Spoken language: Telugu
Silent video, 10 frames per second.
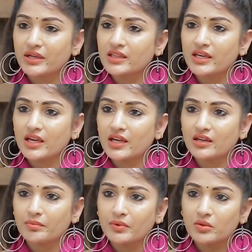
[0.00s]

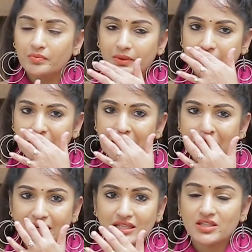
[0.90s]
ఎదిగేటప్పుడు
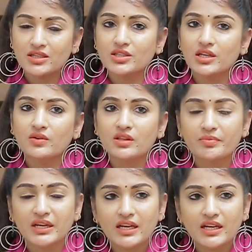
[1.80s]
ప్రతిదీ రెస్ట్రిక్ట్ చేయకూడదు
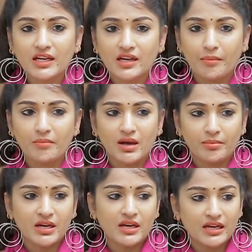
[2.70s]
ఇప్పుడు ఏంటి నేను అమ్మ
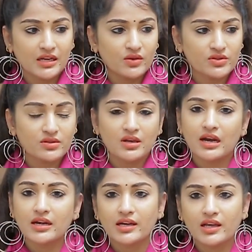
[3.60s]
అమ్మ నేను వెళ్ళొస్తున్నా
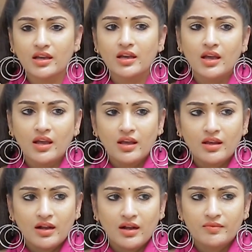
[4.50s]
అంటే
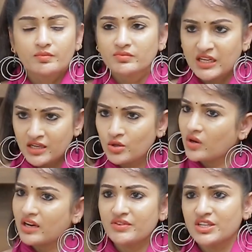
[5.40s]

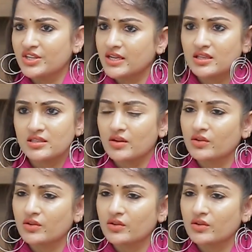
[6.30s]
ఇంట్లో కన్విన్స్ చేసేస్తా